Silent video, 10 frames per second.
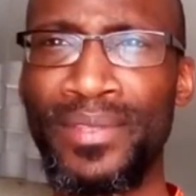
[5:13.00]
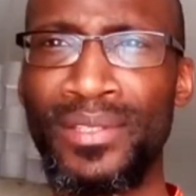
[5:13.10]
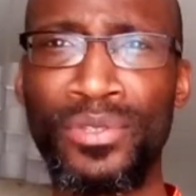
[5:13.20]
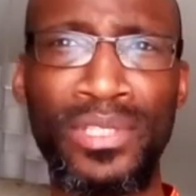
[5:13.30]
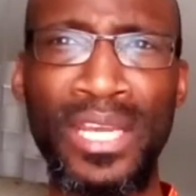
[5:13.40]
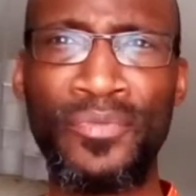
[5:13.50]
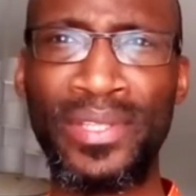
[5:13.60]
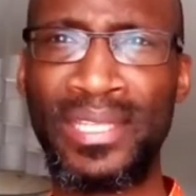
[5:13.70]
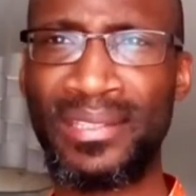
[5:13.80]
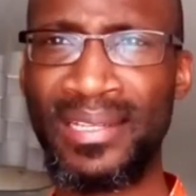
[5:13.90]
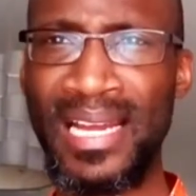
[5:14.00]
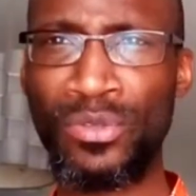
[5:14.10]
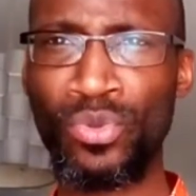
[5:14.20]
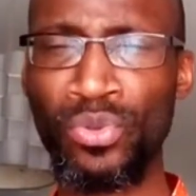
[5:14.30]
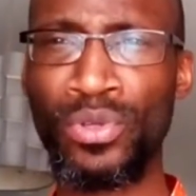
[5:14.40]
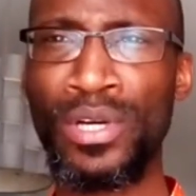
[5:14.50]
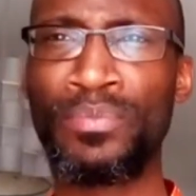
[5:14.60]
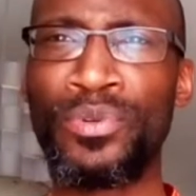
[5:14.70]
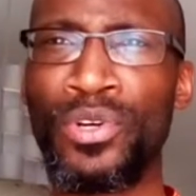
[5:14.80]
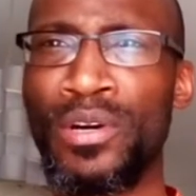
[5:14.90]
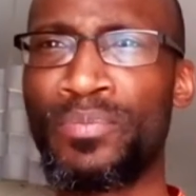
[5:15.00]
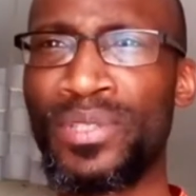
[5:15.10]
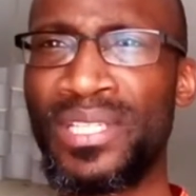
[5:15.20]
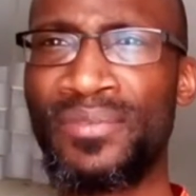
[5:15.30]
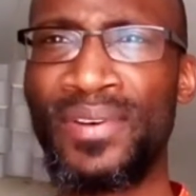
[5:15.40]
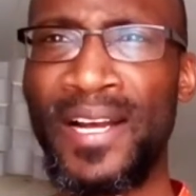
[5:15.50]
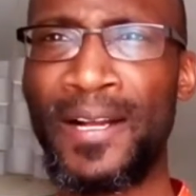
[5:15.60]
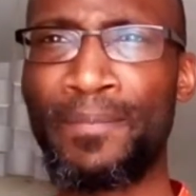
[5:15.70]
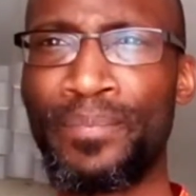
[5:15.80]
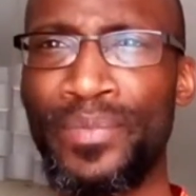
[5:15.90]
Joseph était un atout pour Potiphar,